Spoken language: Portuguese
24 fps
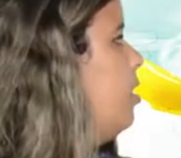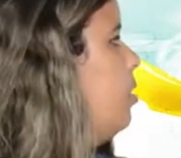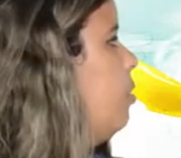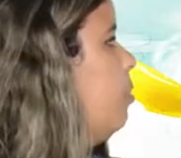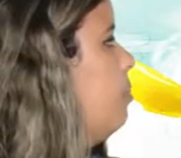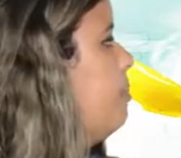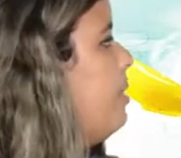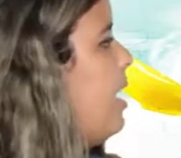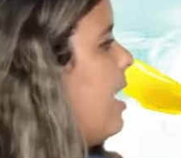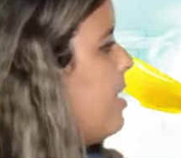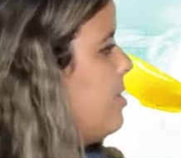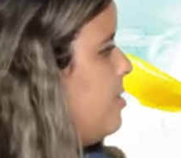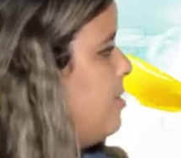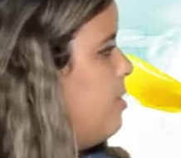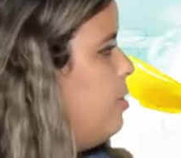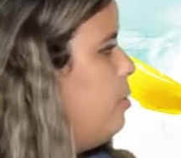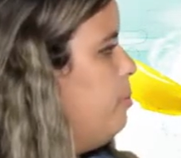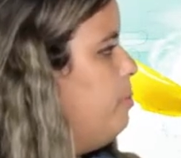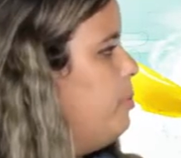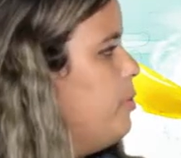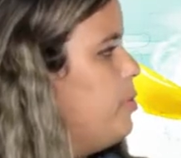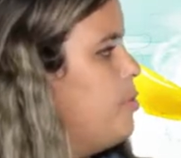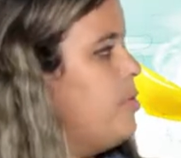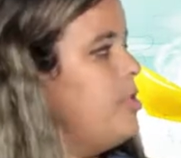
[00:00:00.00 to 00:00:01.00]
O
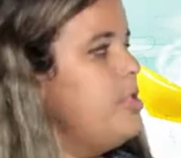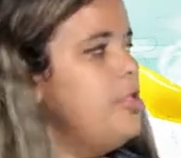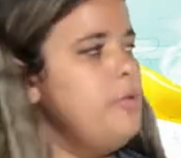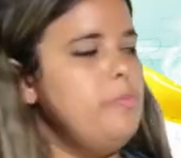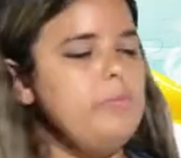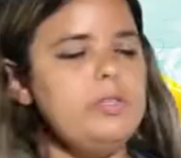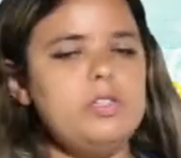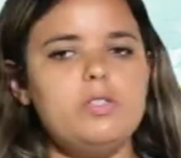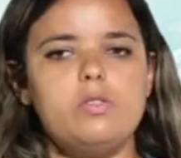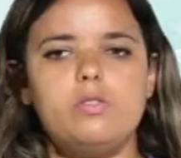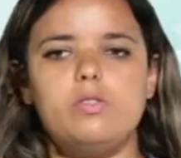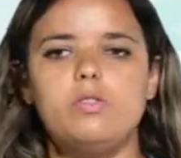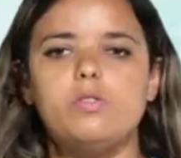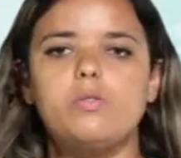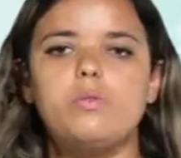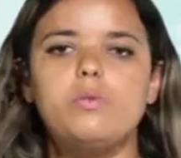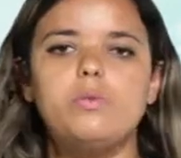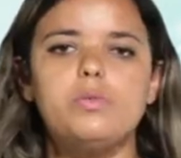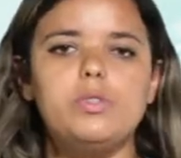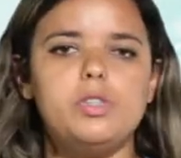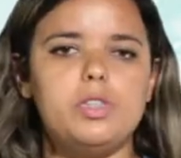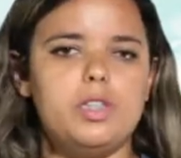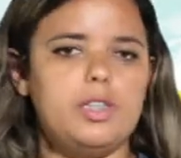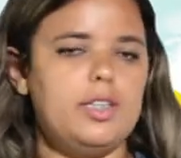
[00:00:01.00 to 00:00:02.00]
Brasil, por suas dimensões
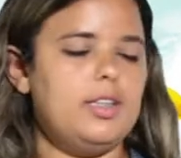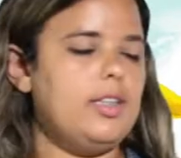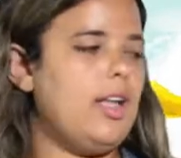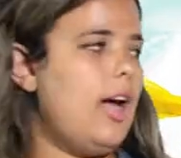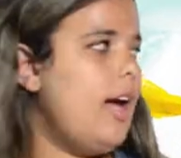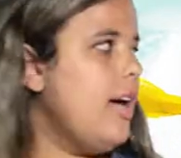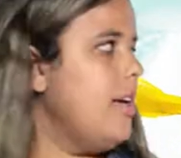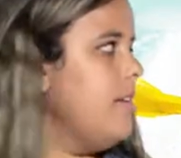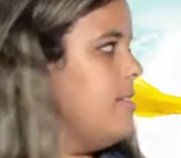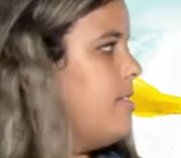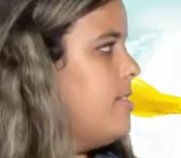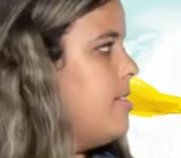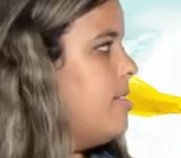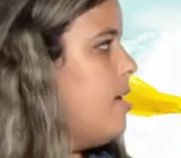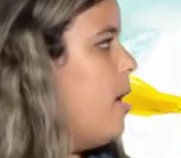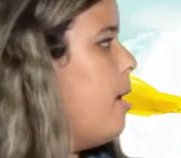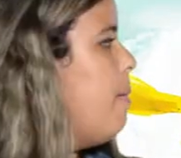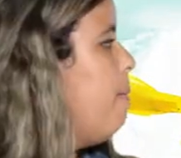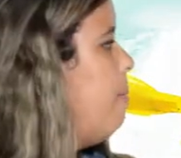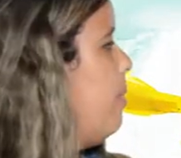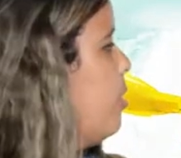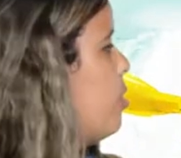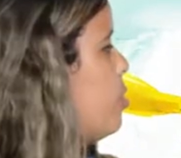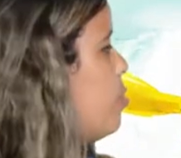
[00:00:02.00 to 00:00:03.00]
continentais,
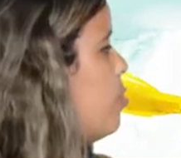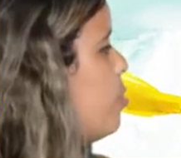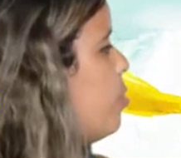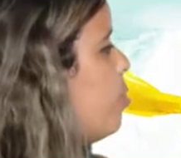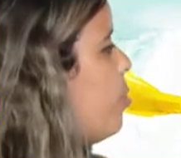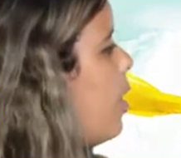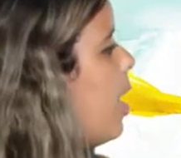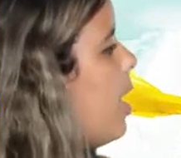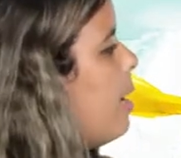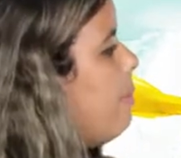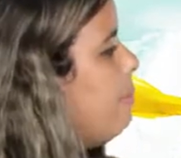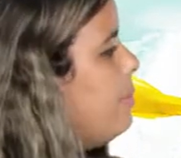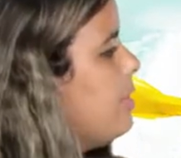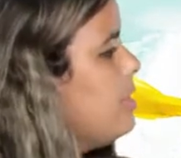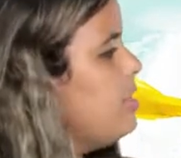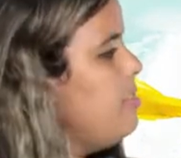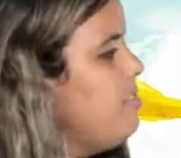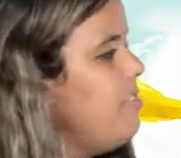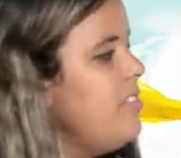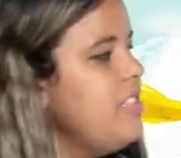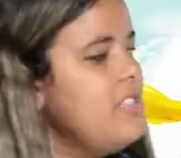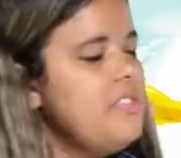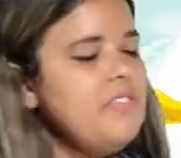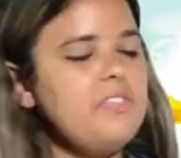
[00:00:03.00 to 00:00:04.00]
possui uma ampla
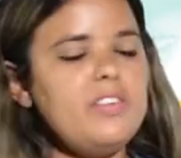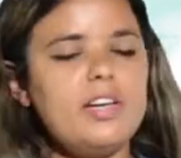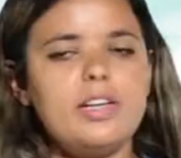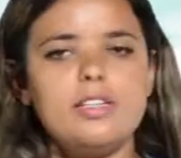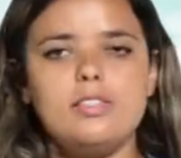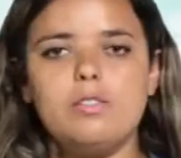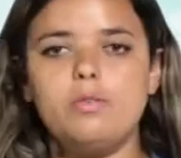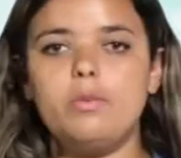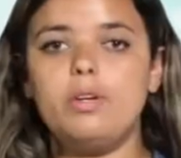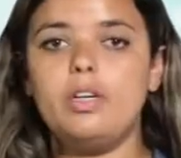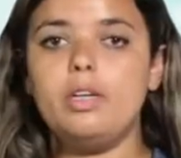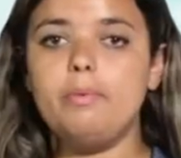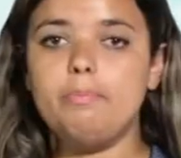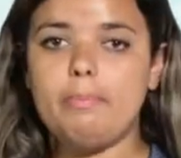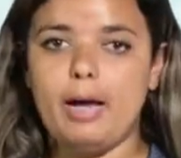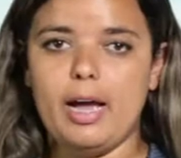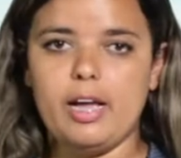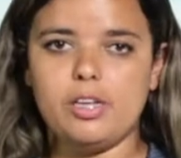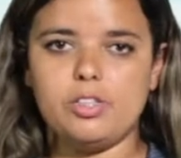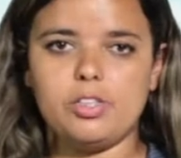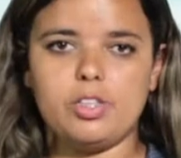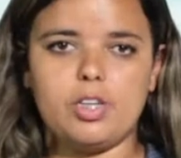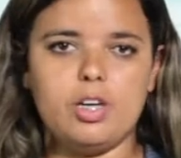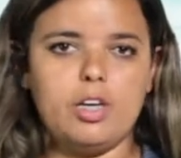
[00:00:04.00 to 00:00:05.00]
diversificação
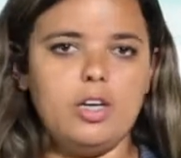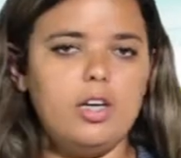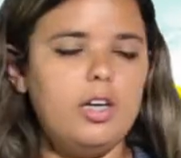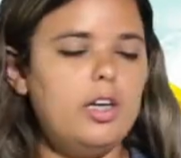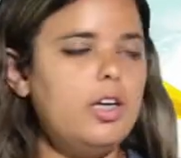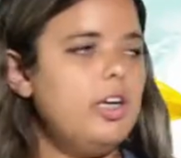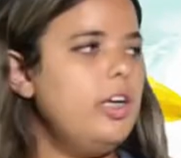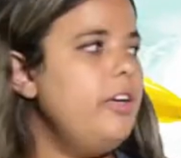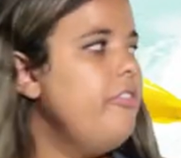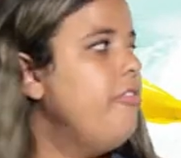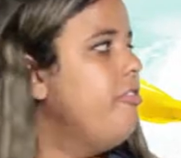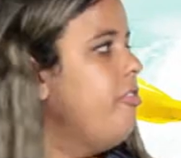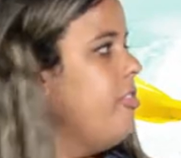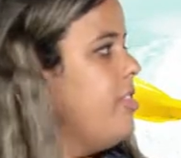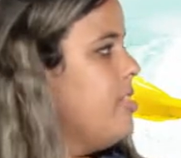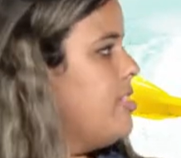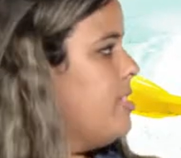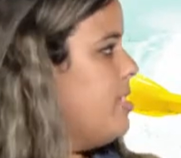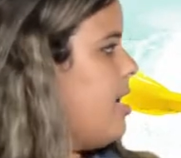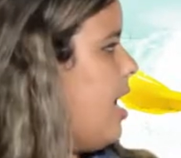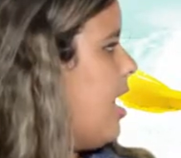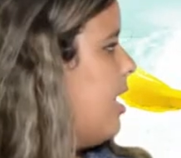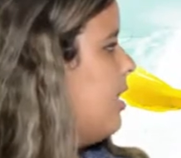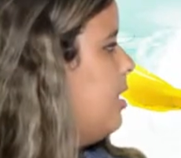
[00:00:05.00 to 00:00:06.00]
climática,
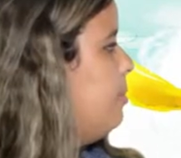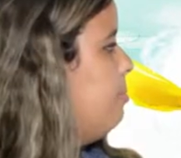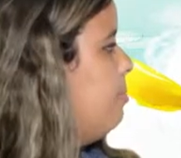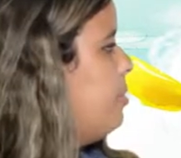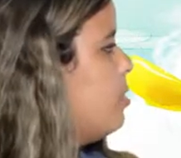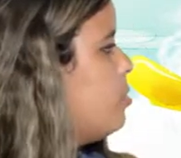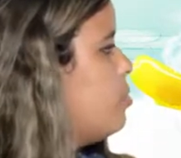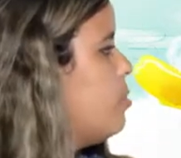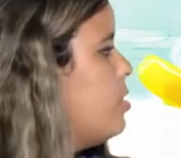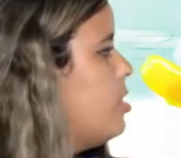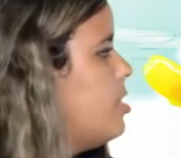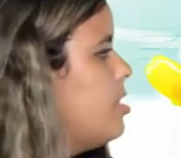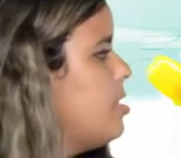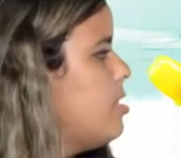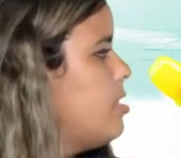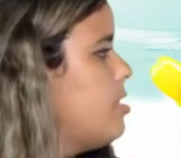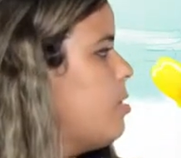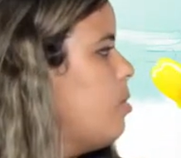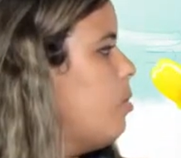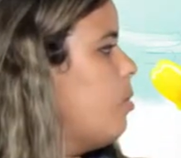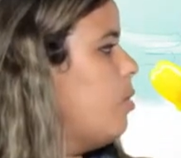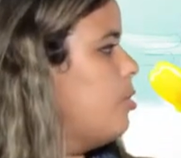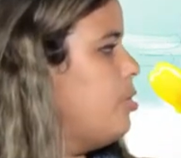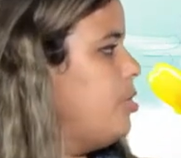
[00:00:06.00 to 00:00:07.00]
influenciada por sua
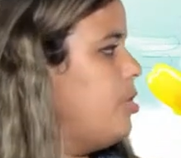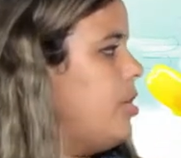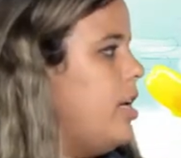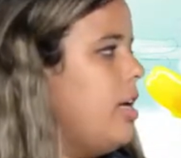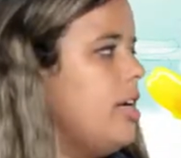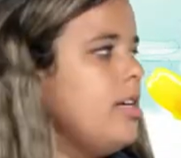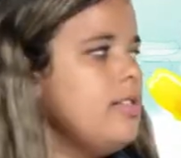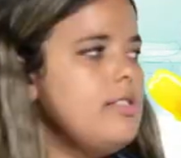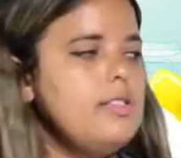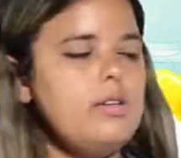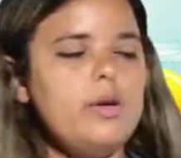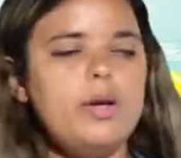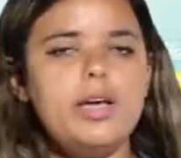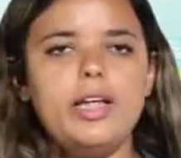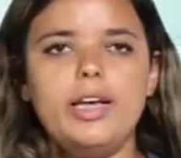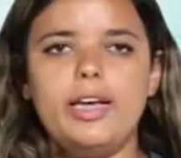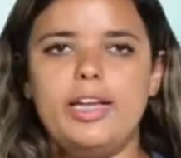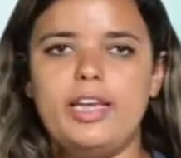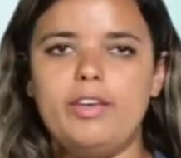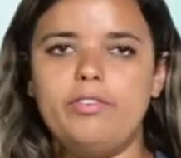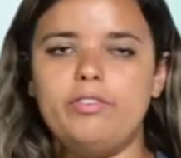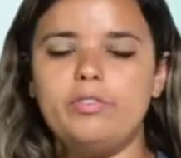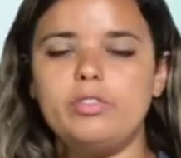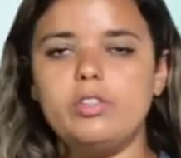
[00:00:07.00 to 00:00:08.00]
extensão costeira, seu
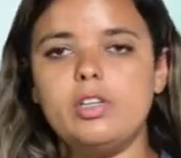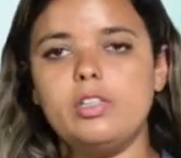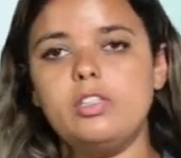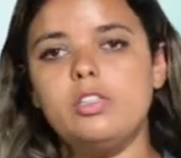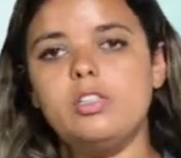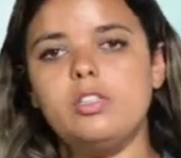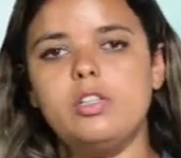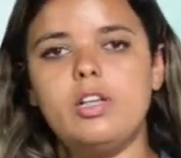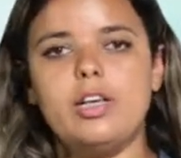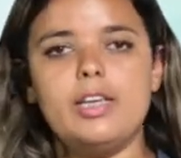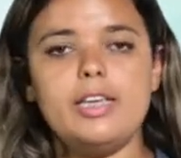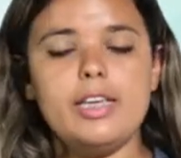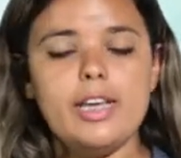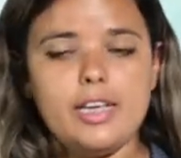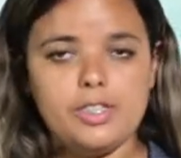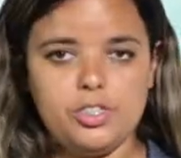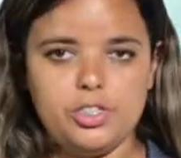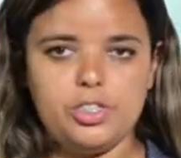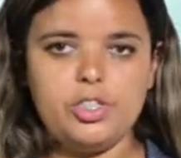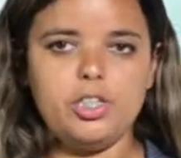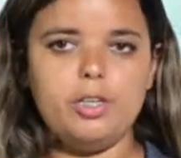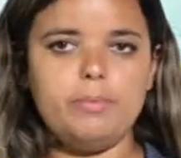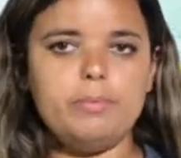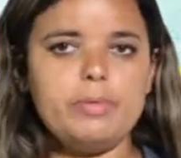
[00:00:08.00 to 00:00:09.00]
relevo e as
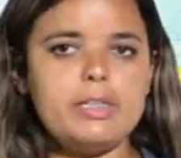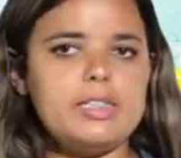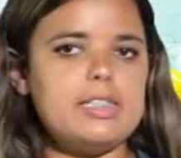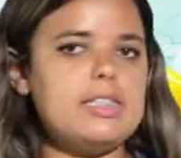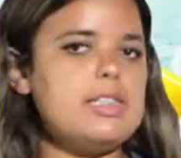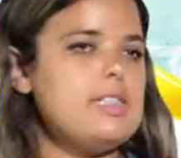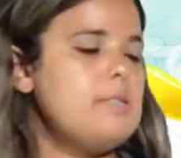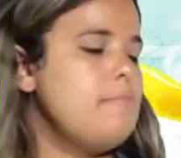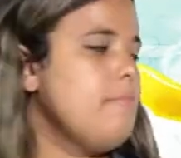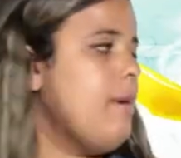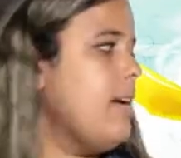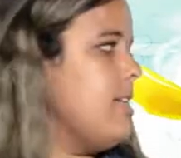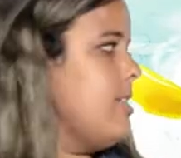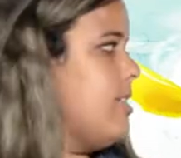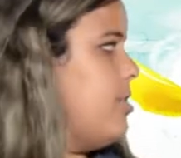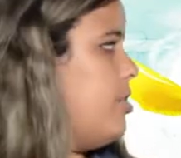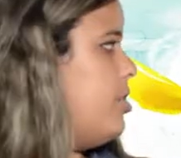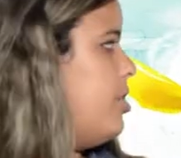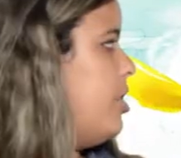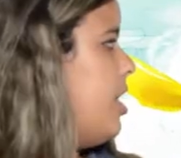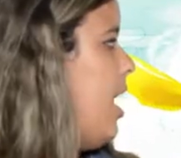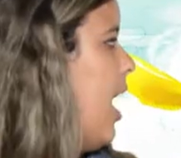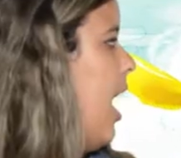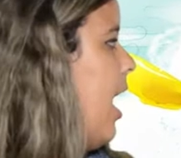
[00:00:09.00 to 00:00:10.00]
dinâmicas das massas
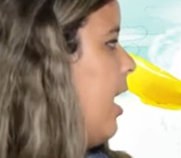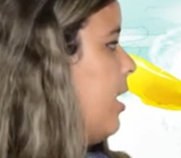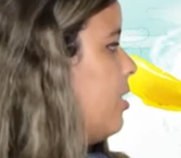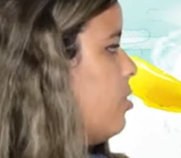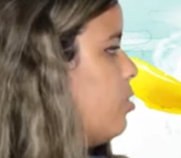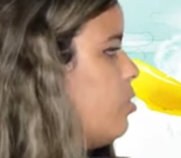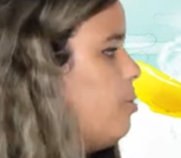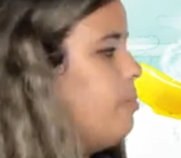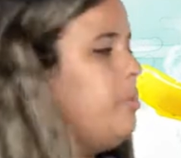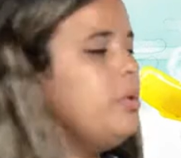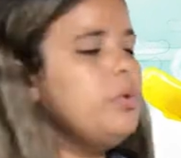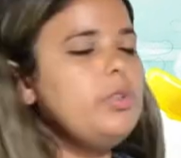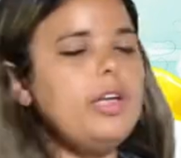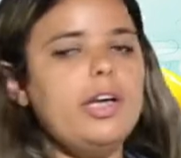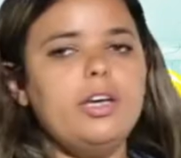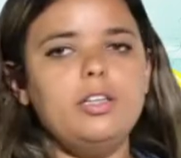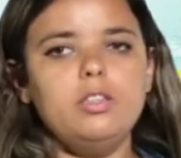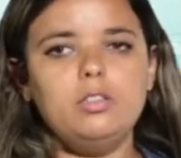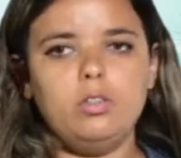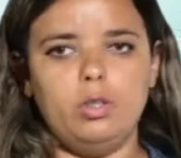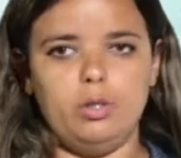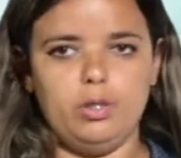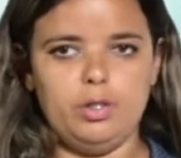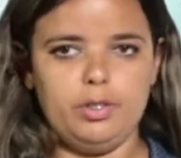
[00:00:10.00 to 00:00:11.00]
de ar sobre o
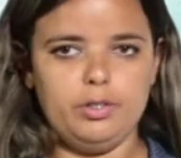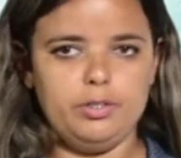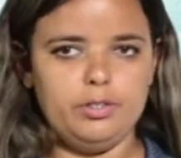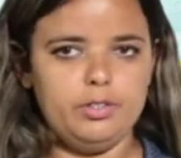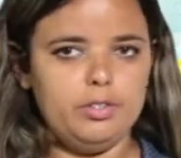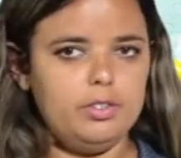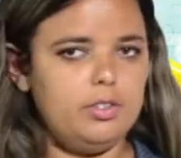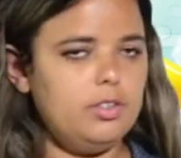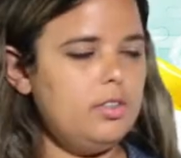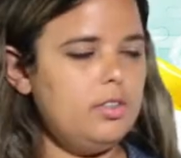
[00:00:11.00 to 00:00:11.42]
território.